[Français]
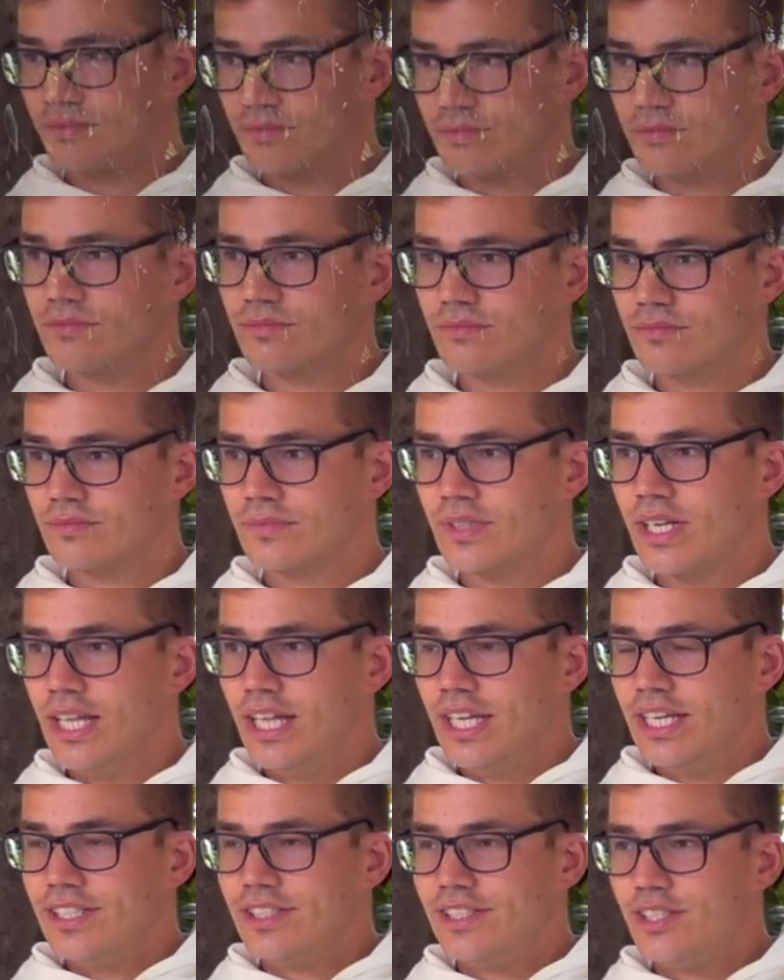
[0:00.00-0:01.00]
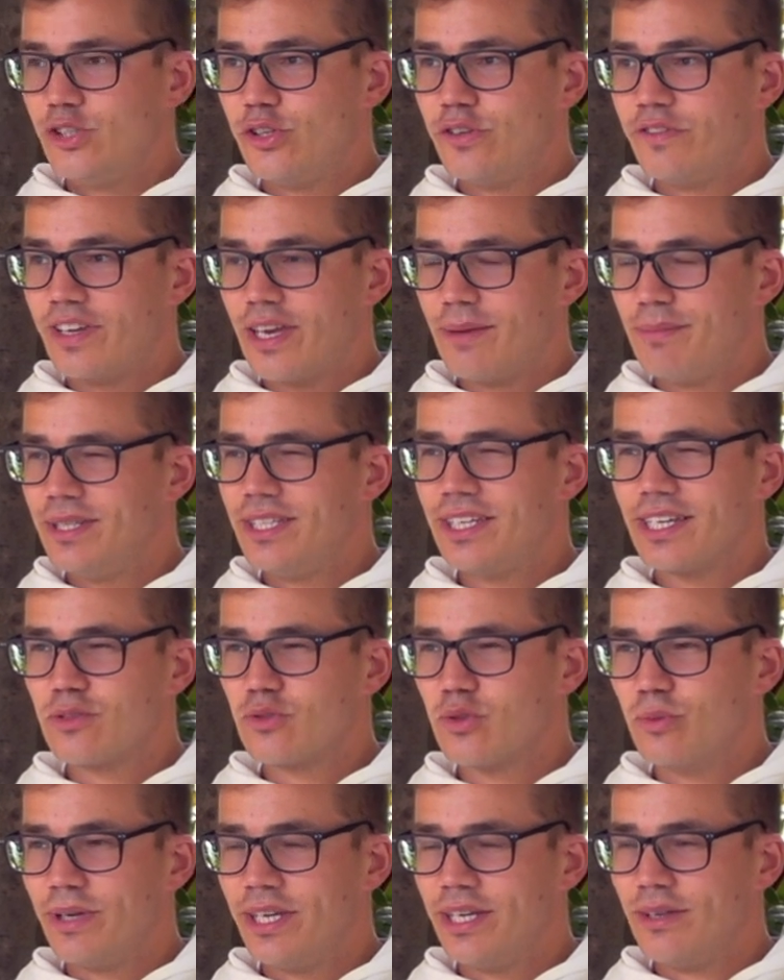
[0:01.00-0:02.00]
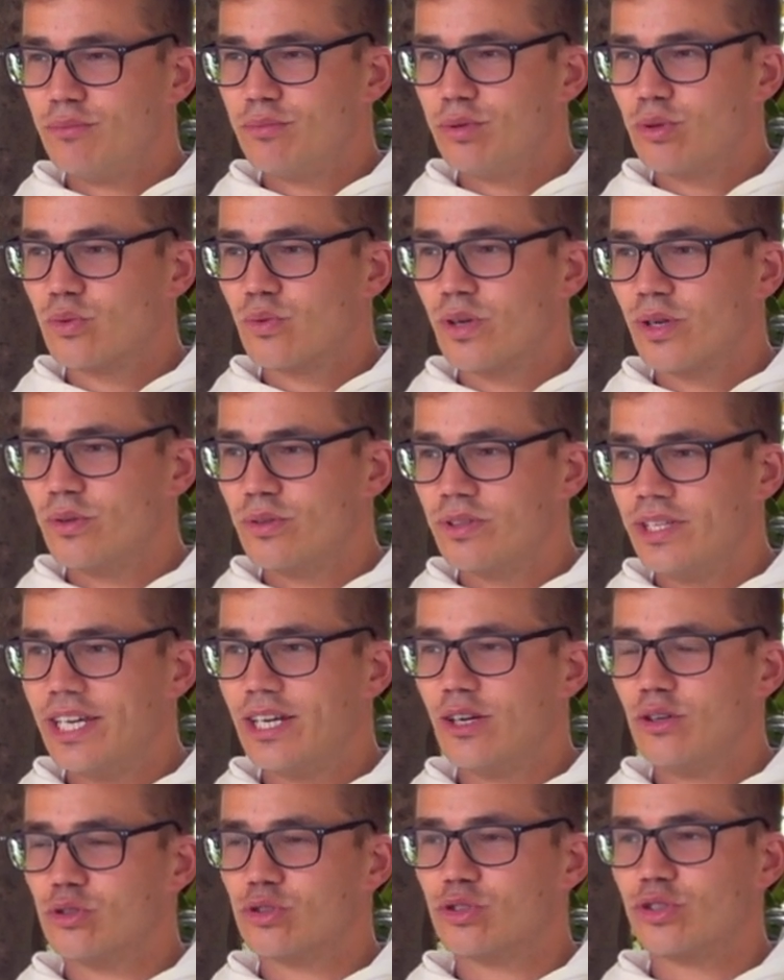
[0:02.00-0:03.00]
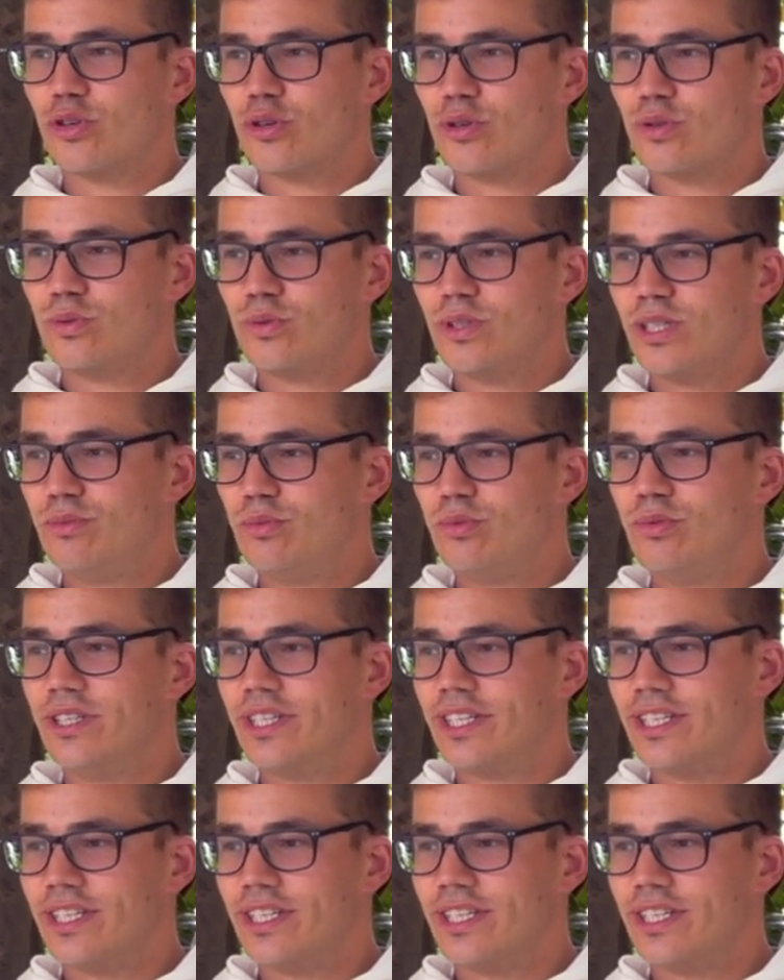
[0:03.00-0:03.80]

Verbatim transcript: de prêtre. Si je fais un mini résumé, pour toi, le déclencheur du début des